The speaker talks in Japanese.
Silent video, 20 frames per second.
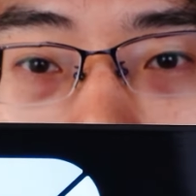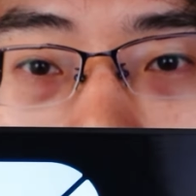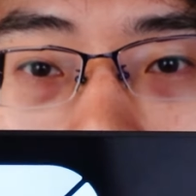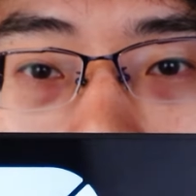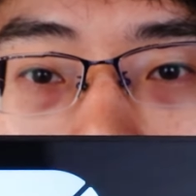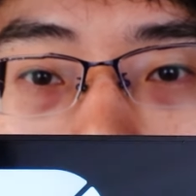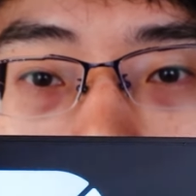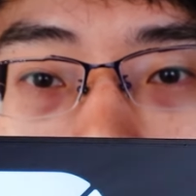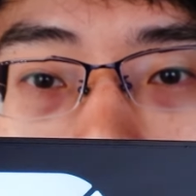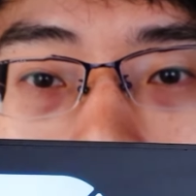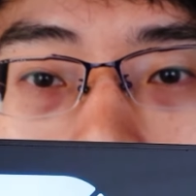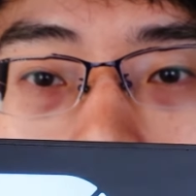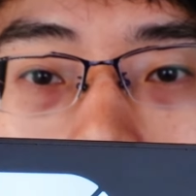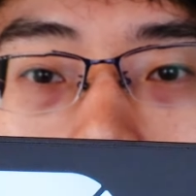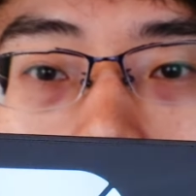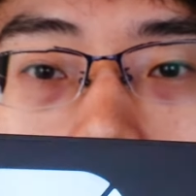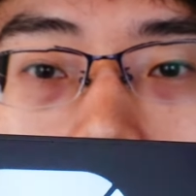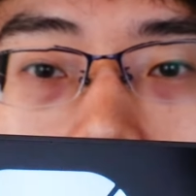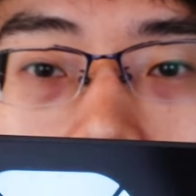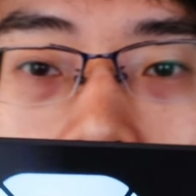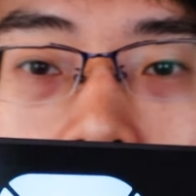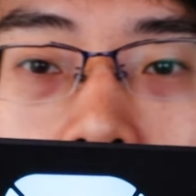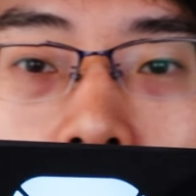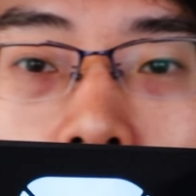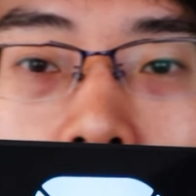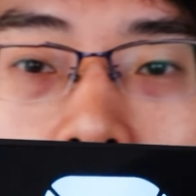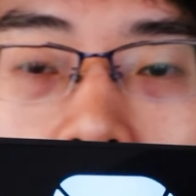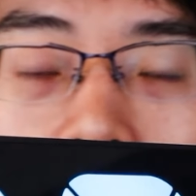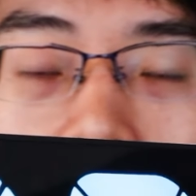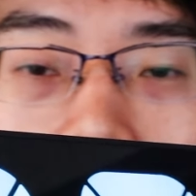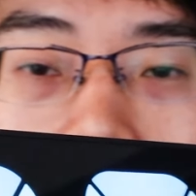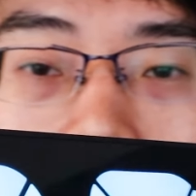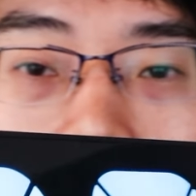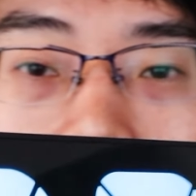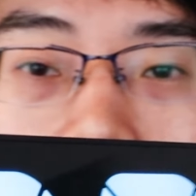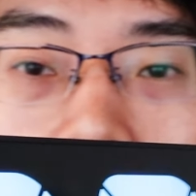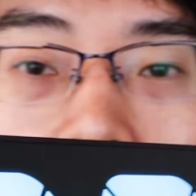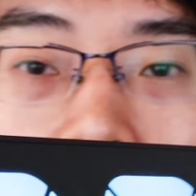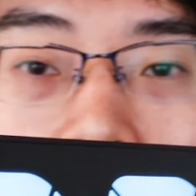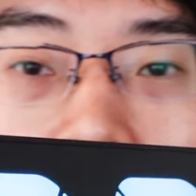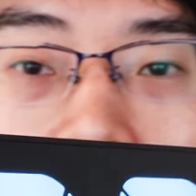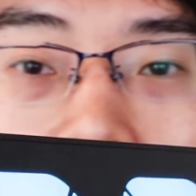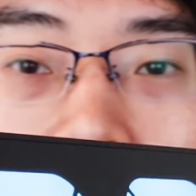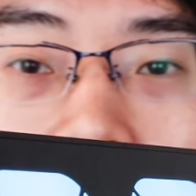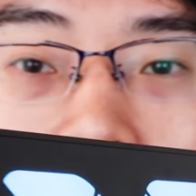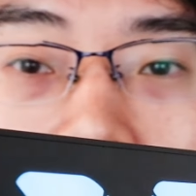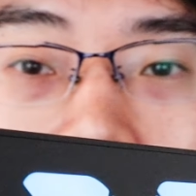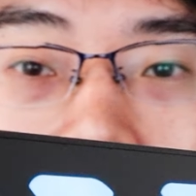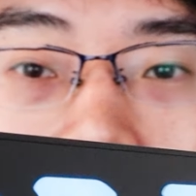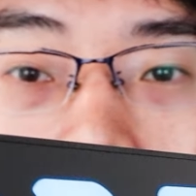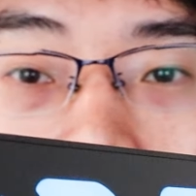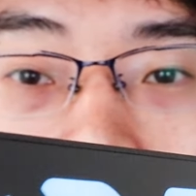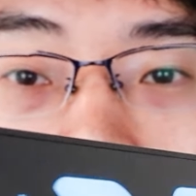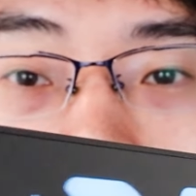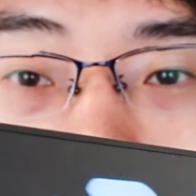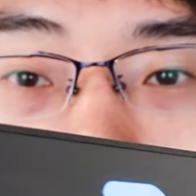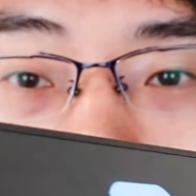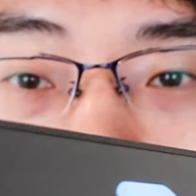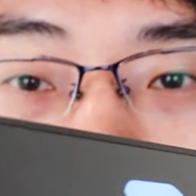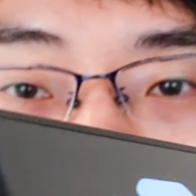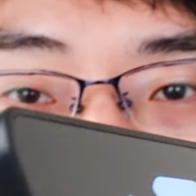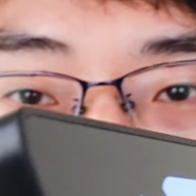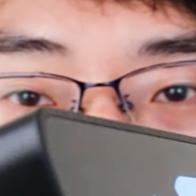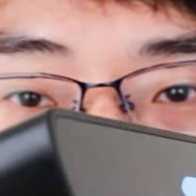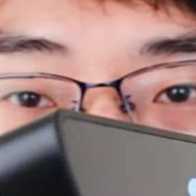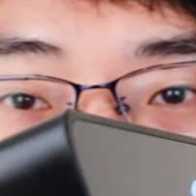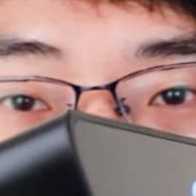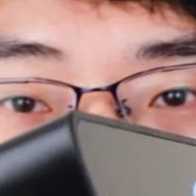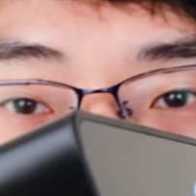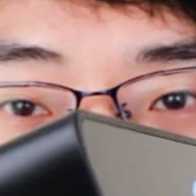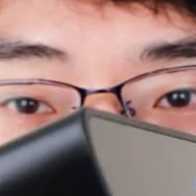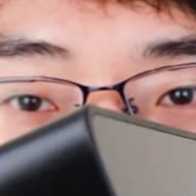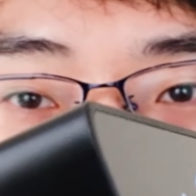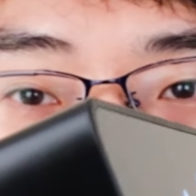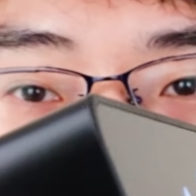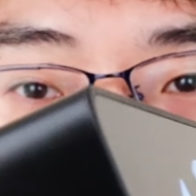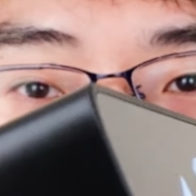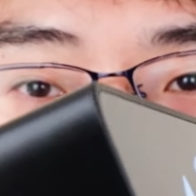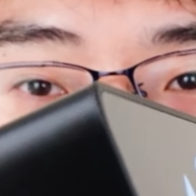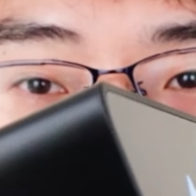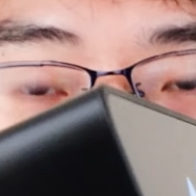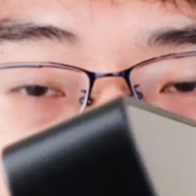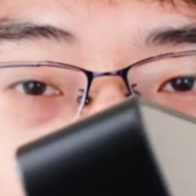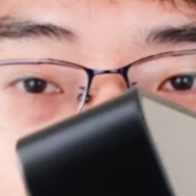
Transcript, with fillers: でこういくはい見えますね見えますね見えますね